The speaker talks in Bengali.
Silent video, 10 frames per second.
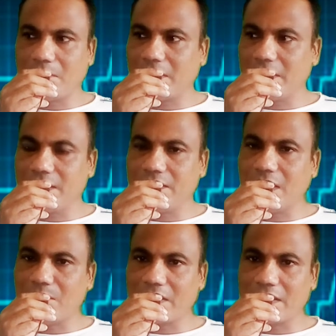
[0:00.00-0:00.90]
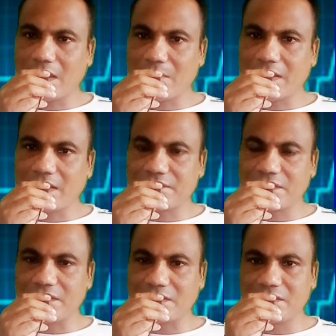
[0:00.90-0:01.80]
মানে আমাকে আমার কাছ
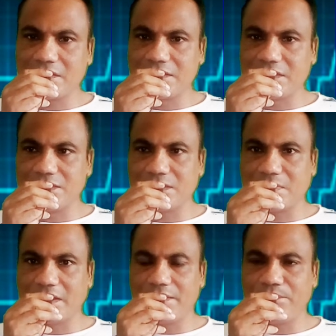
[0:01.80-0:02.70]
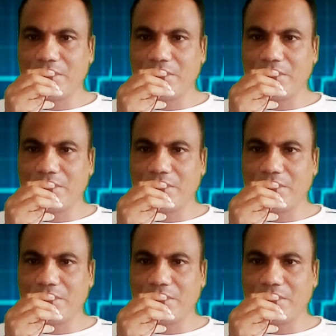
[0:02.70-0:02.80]
থেকে জানতে চেয়েছেন যে ভাই